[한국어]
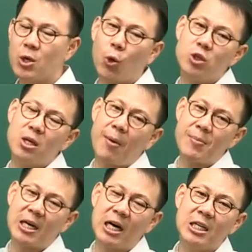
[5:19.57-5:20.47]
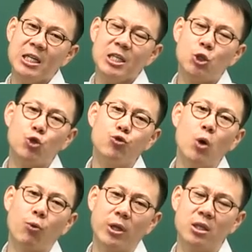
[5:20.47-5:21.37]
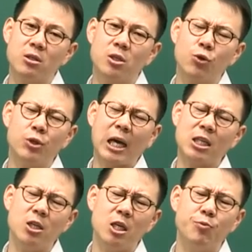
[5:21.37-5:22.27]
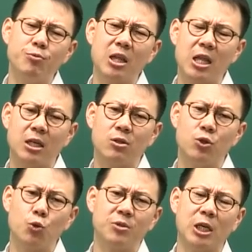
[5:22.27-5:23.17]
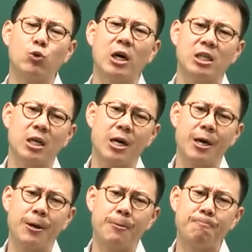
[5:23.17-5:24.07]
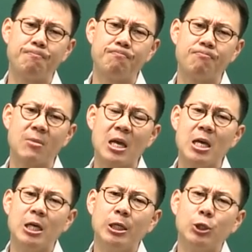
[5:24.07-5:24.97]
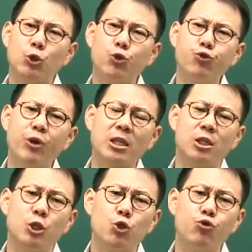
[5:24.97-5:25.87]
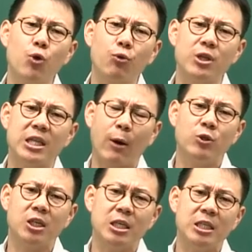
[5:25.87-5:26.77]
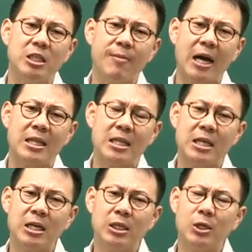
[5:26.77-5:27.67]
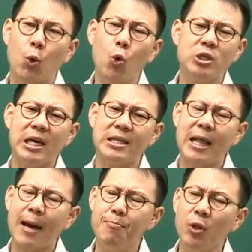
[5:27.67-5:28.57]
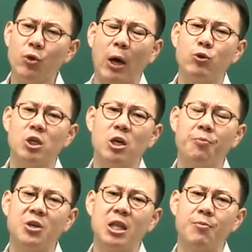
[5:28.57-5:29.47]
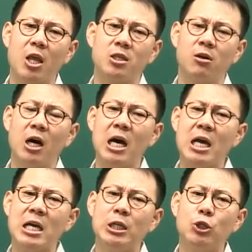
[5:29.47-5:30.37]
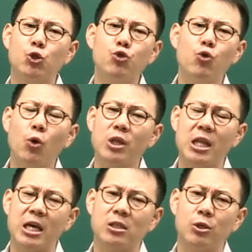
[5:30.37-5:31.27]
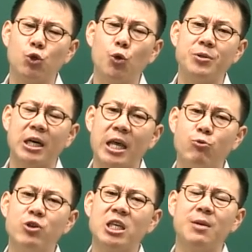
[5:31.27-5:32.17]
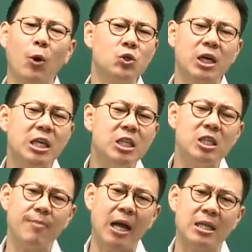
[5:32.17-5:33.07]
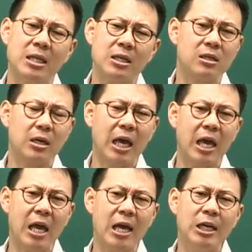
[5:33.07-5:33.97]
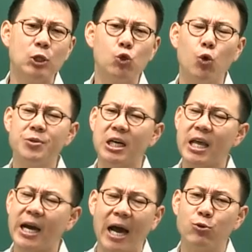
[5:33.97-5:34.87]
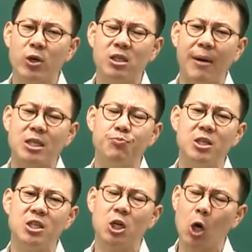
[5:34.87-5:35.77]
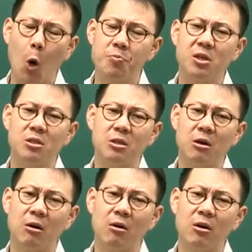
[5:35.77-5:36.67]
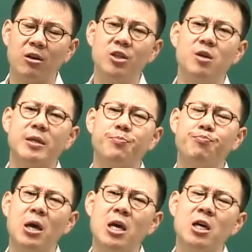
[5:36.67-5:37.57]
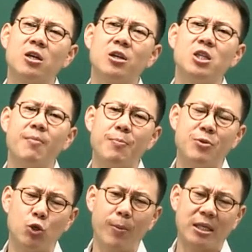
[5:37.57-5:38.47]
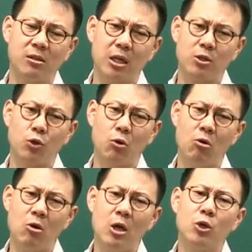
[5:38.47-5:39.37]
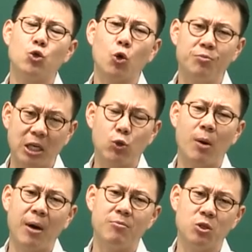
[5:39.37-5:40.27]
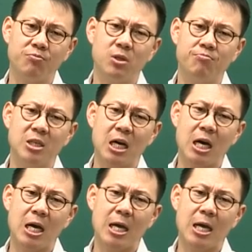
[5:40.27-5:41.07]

요건 이제 뭡니까? 충고권. 저도 사실 이 부분에 대해서는 좀 죄송하게 생각해요. 수능에서는 충고권이 나온 적이 있지만 공시에는 한 번도 나온 적이 없기 때문에 제가 충고권에 대해서 수업 시간에 우리 기본서에 있지만 그렇게 수업 시간에 강조해서 말씀드린 적이 없거든요. 그런 점에서 그런 점에 비춰봤을 때 저도 조금 죄송한 마음이 좀 듭니다.